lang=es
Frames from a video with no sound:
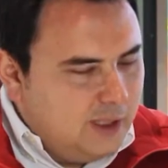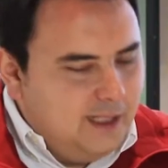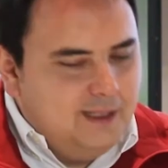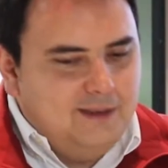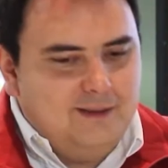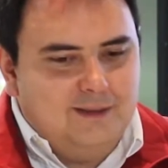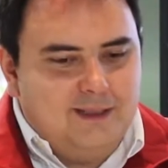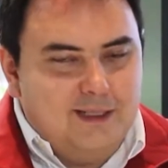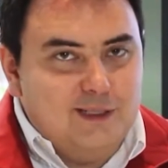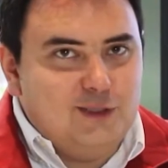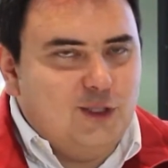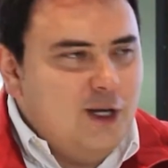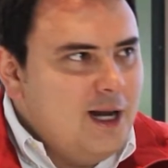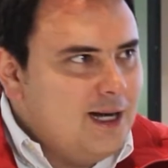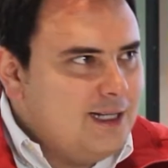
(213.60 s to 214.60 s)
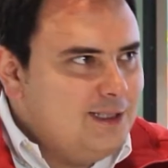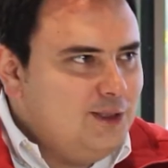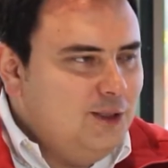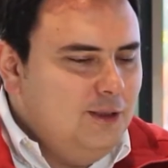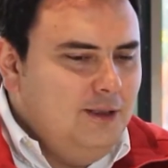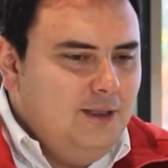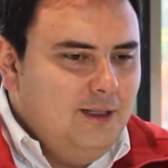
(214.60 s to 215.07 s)
Okay. Tienes toda la
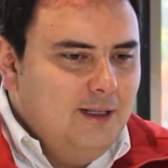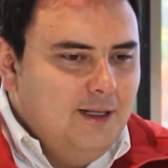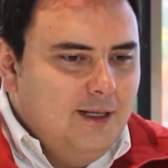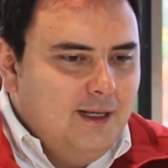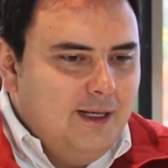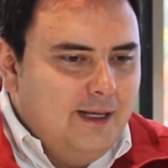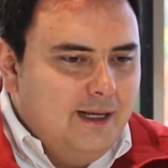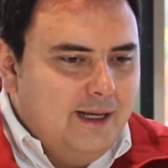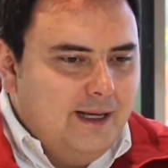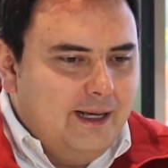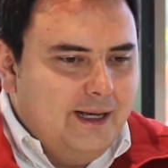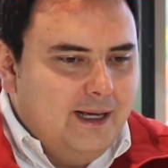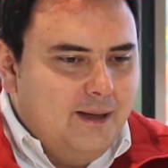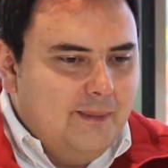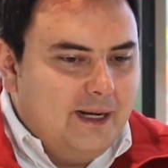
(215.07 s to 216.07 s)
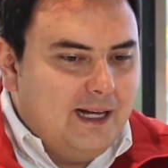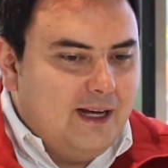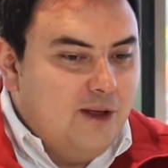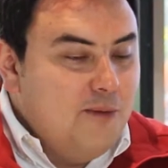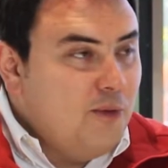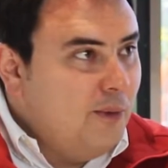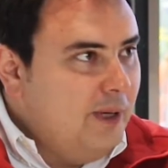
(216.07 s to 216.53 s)
razón. Eh, el
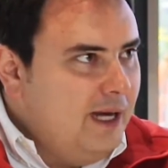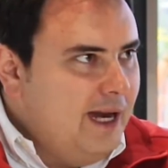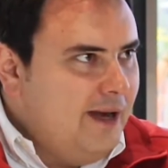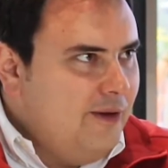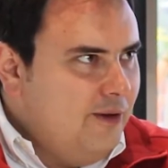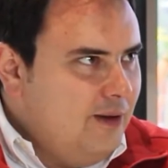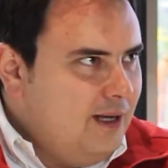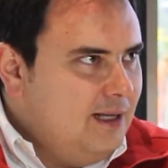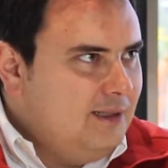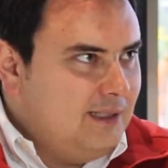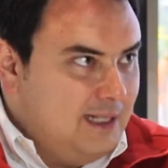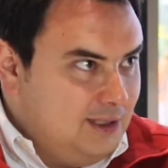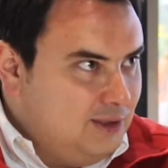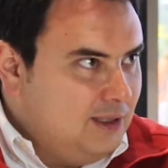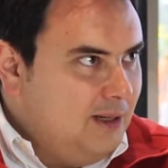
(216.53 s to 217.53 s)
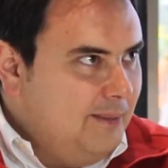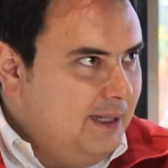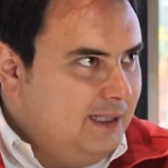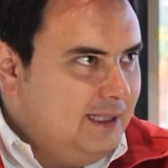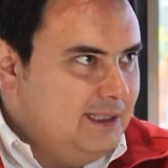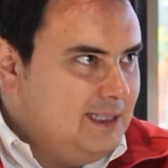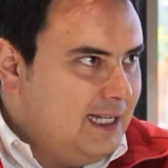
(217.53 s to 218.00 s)
mercado inmobiliario
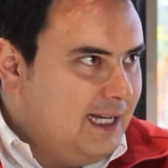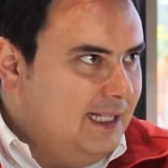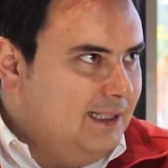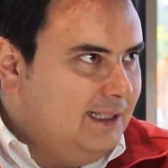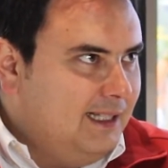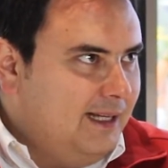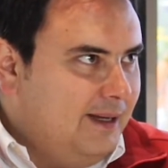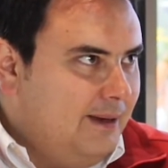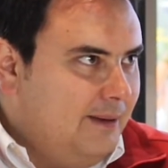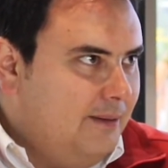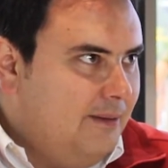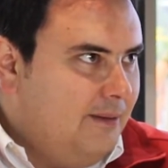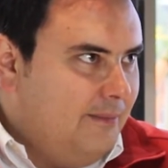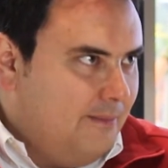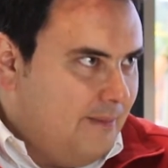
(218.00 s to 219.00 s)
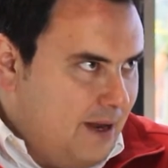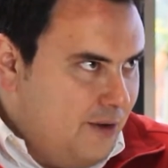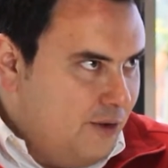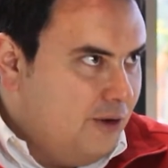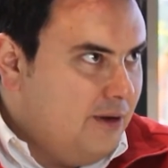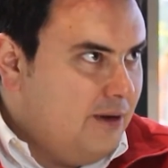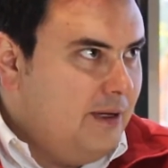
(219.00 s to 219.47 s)
tradicionalmente es de gente
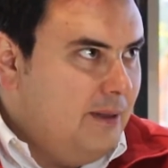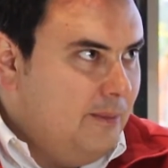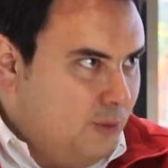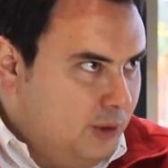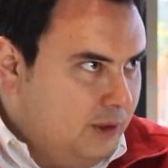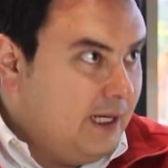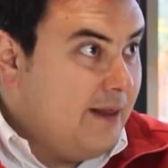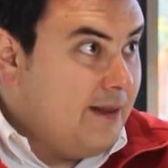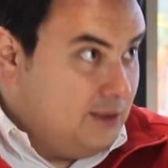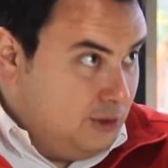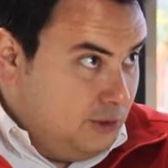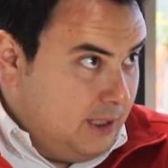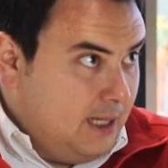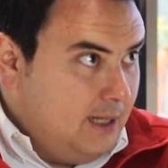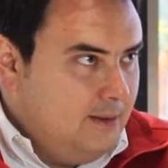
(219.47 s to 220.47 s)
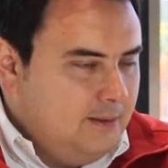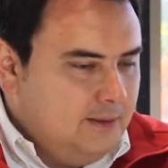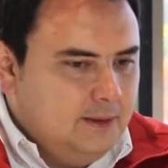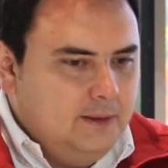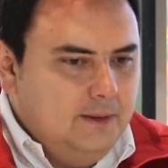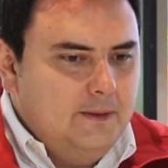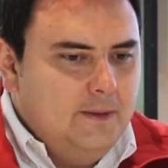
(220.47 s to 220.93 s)
mayor y muy tradicional.
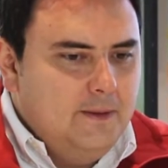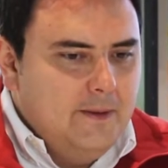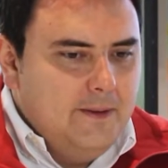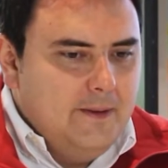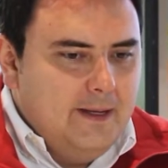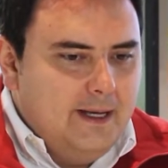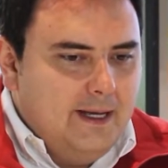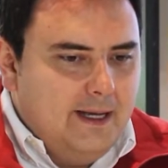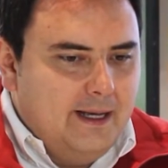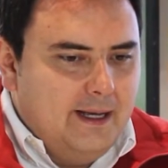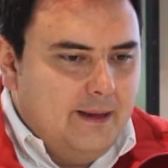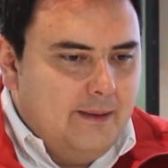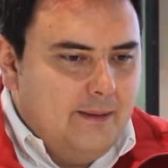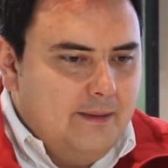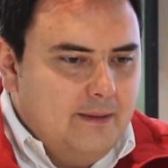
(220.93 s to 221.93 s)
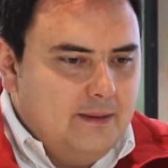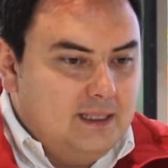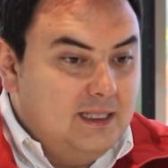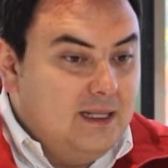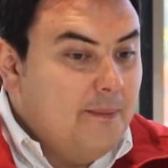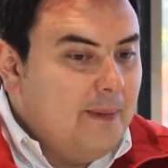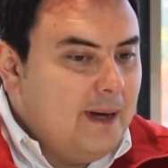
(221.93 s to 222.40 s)
¿no? Eh,
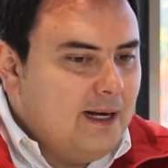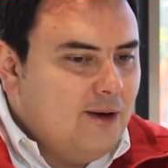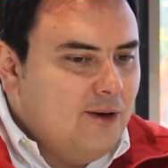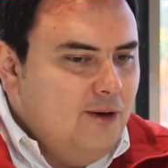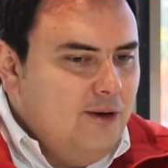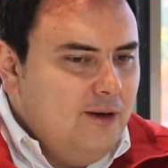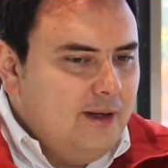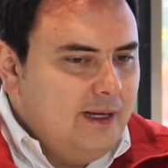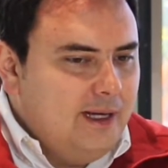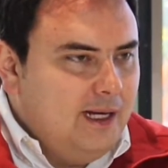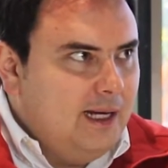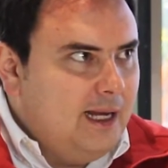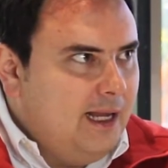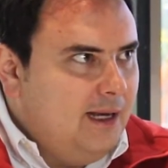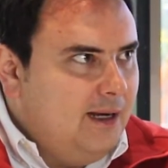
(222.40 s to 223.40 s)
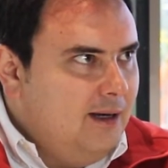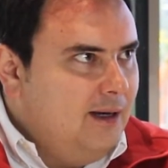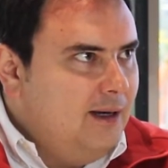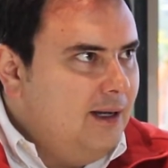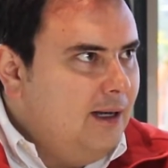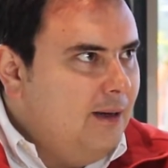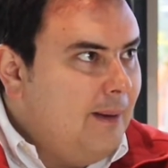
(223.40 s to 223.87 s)
sin embargo,
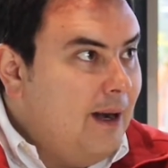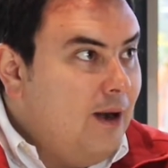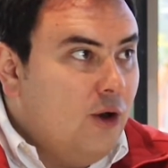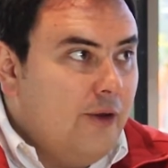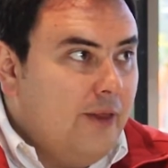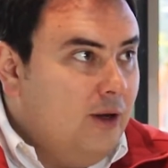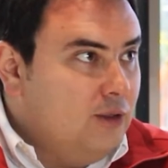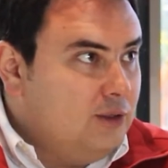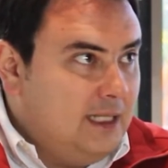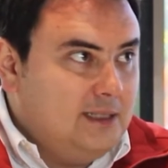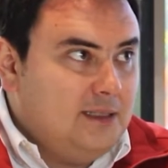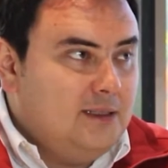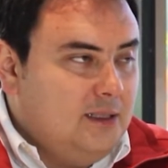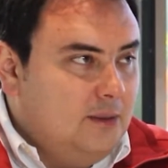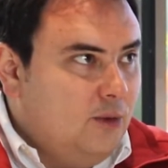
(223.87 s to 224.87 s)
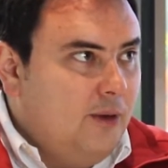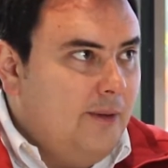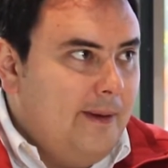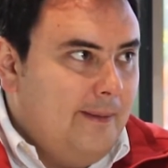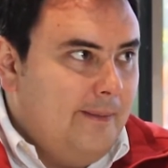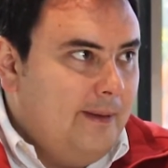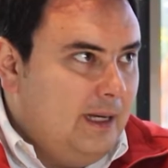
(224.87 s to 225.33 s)
el, valor de los assets
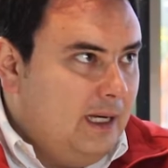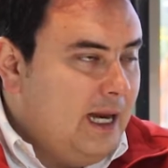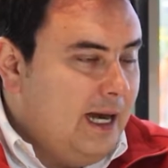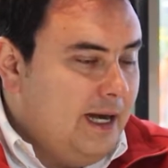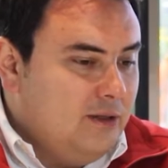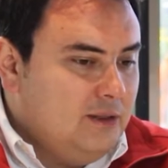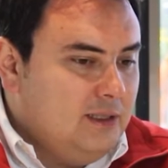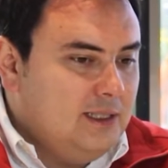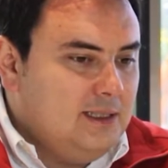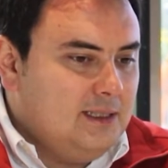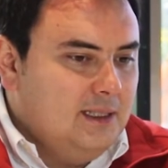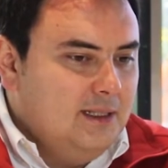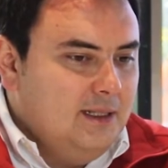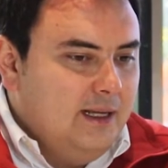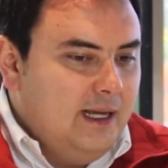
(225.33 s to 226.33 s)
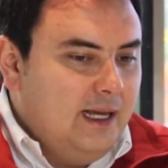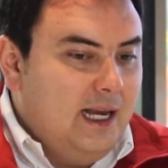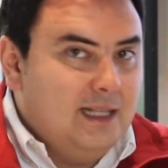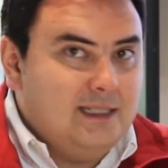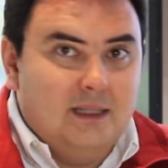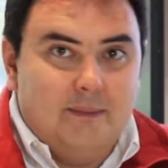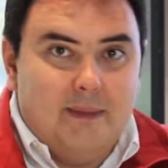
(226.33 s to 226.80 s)
inmobiliarios es el
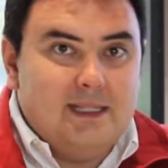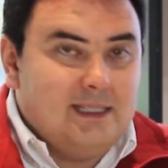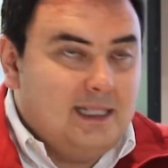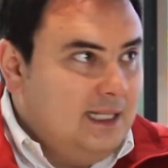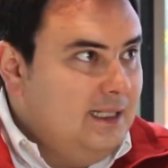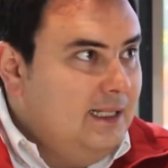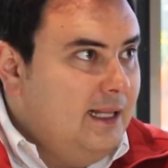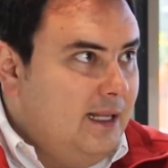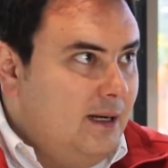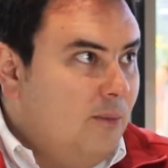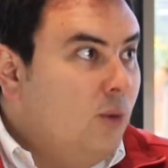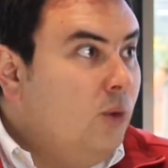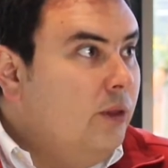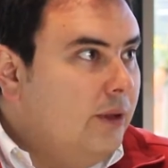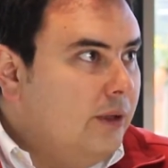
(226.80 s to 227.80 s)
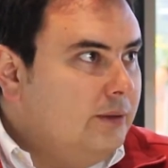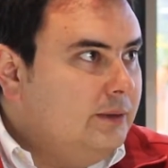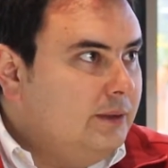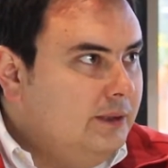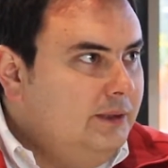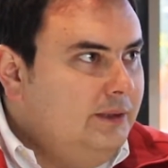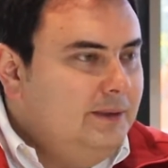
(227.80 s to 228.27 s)
asset más grande del mundo.
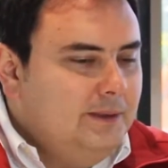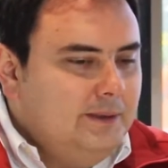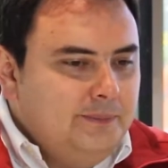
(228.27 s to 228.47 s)
¿no?